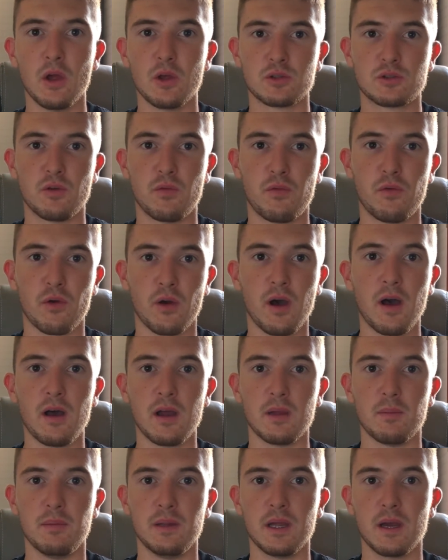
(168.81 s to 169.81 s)
se
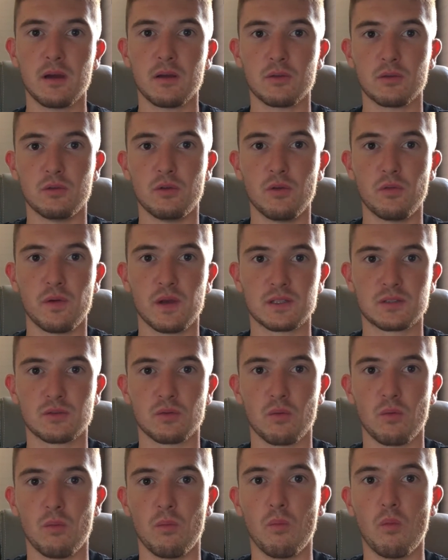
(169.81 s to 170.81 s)
fera eh bien, de
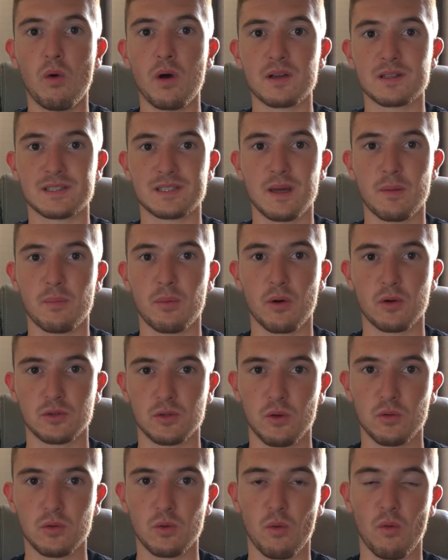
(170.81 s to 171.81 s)
façon moins
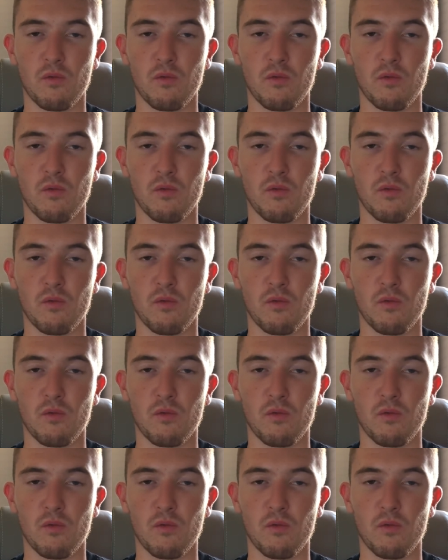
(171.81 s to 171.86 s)
importante,